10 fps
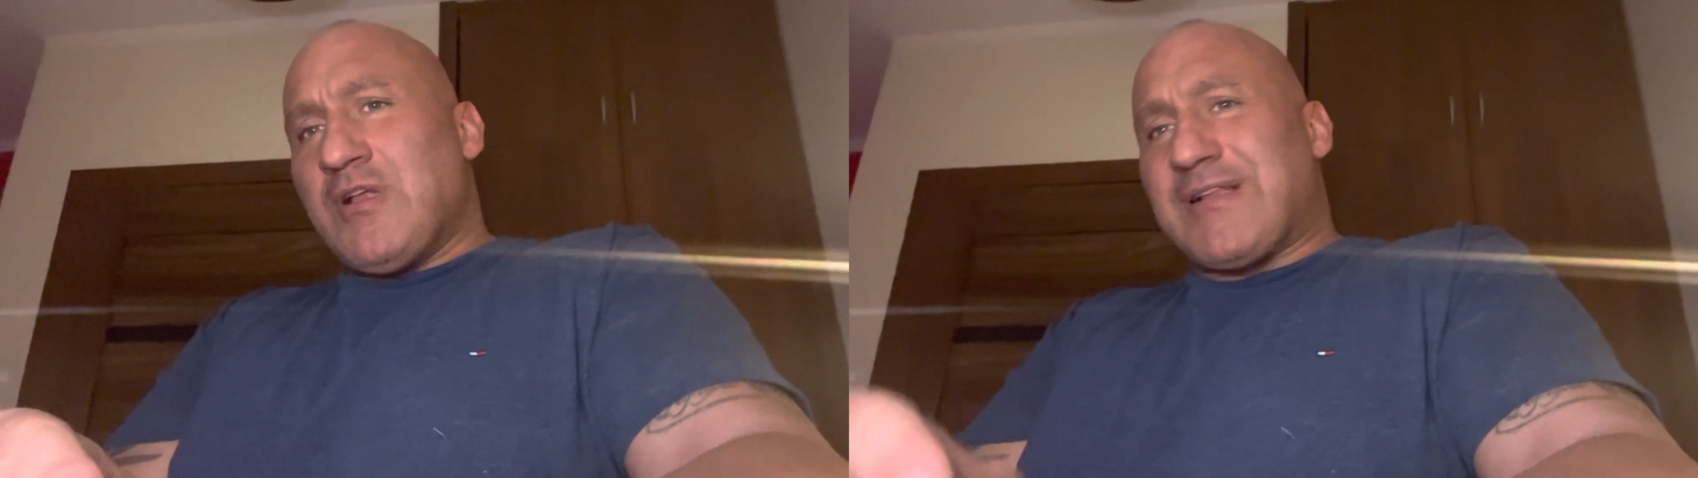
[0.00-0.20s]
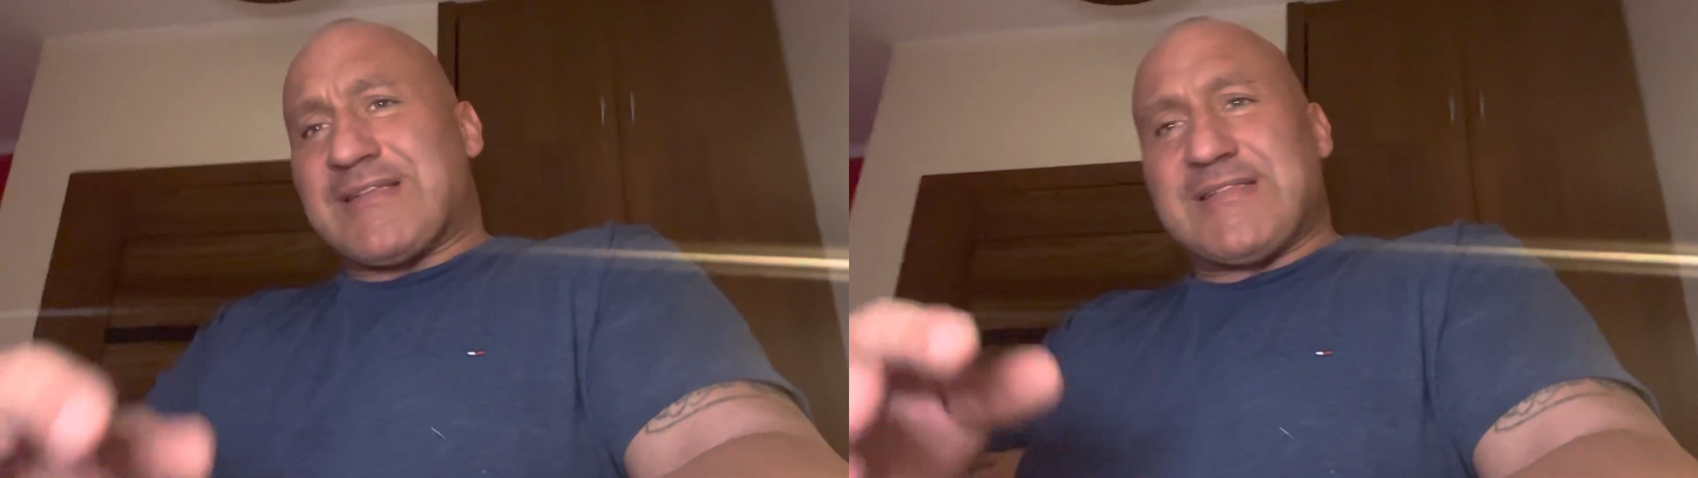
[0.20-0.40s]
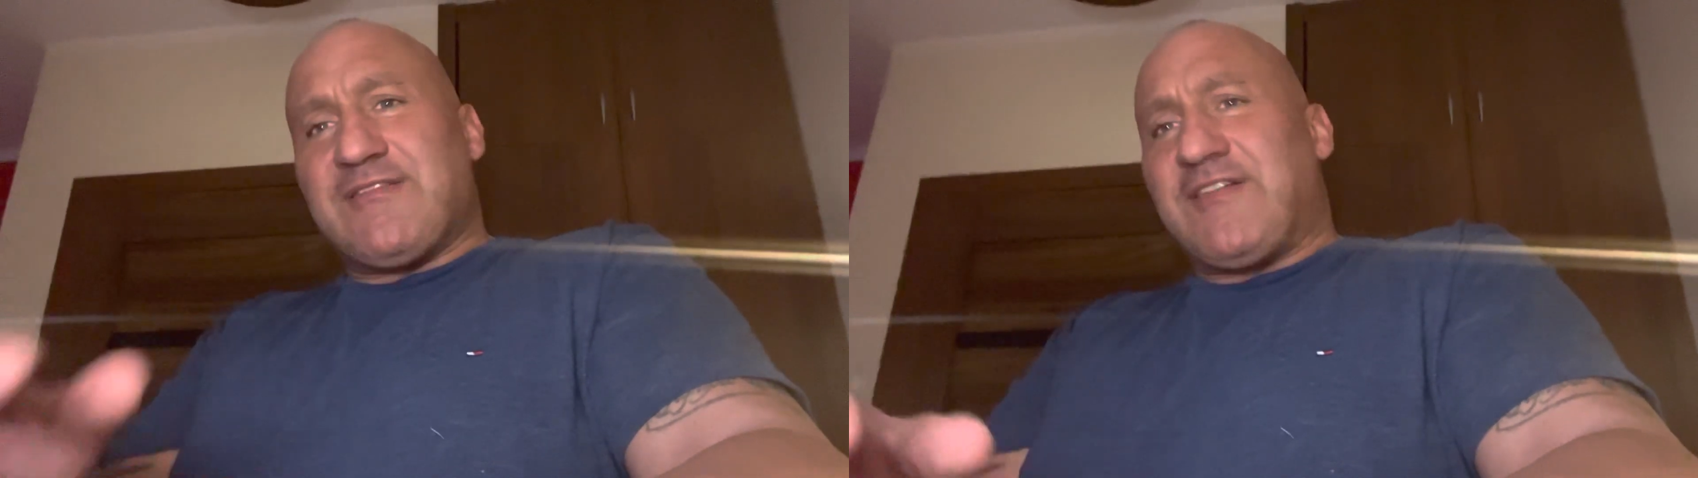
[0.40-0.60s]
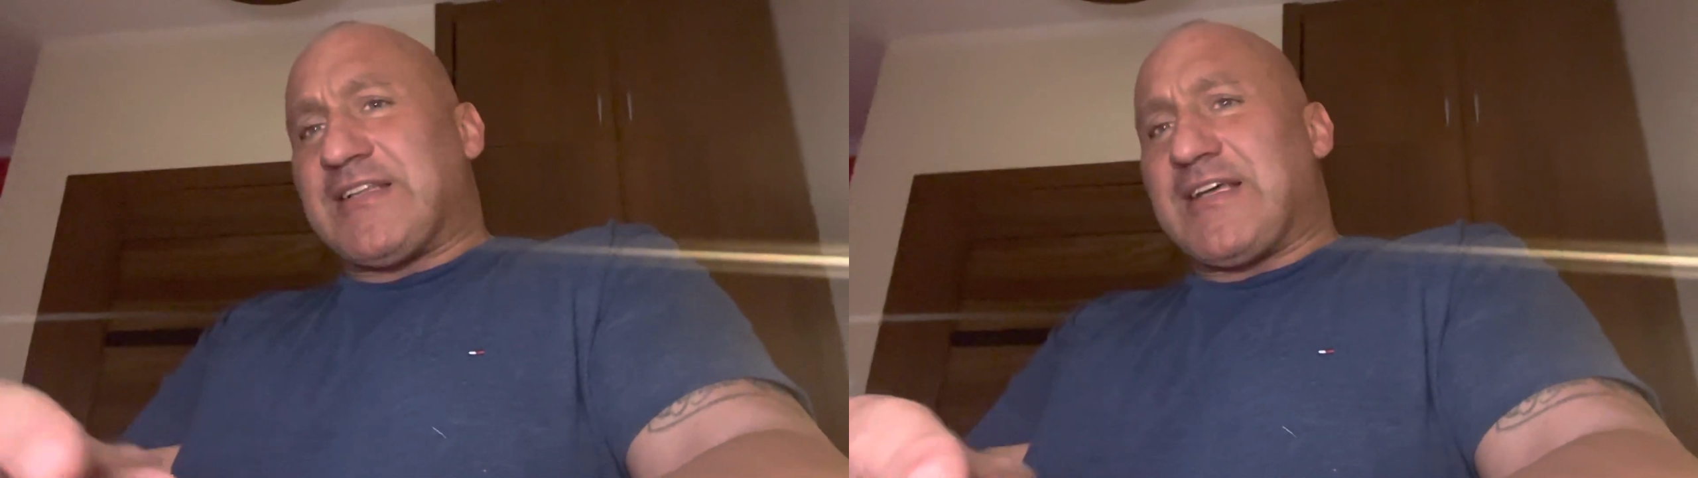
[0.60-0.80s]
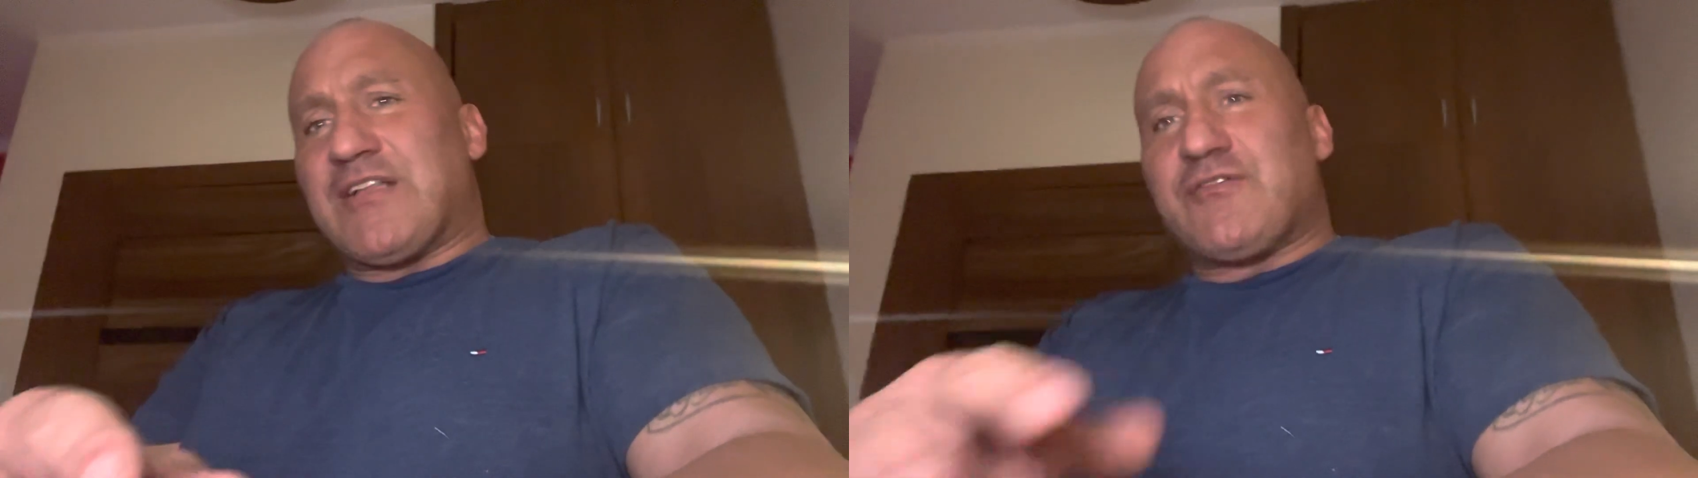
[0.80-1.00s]
Ta
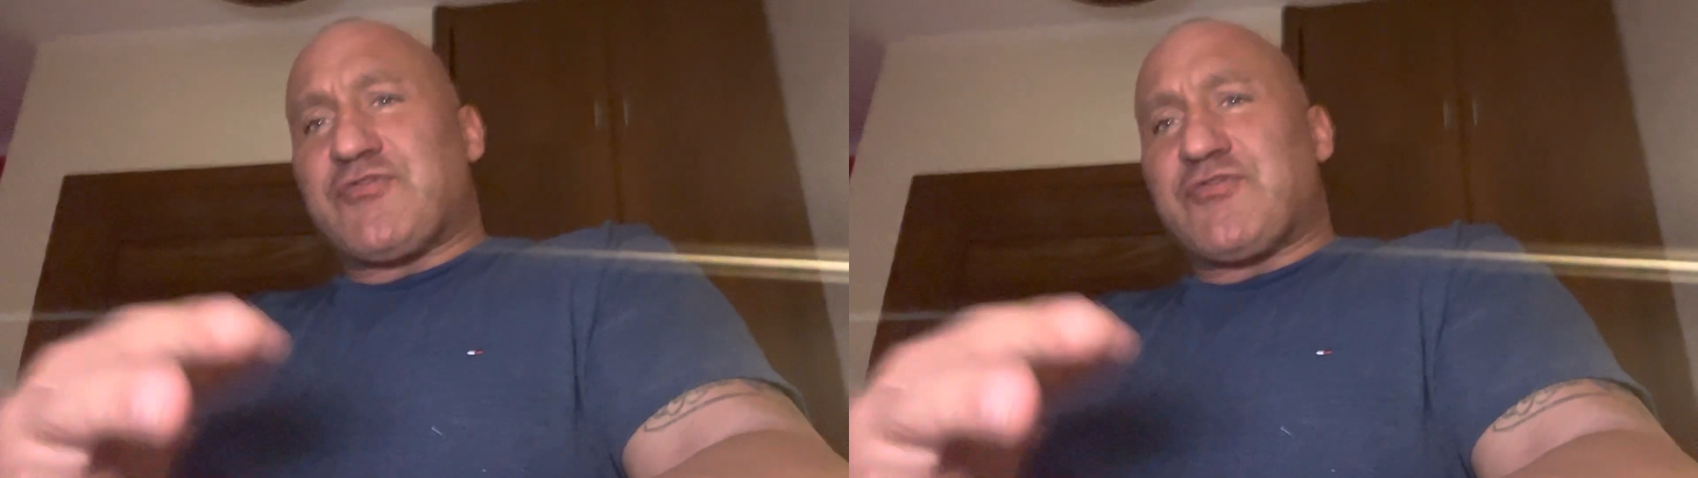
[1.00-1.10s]
sylwetka, no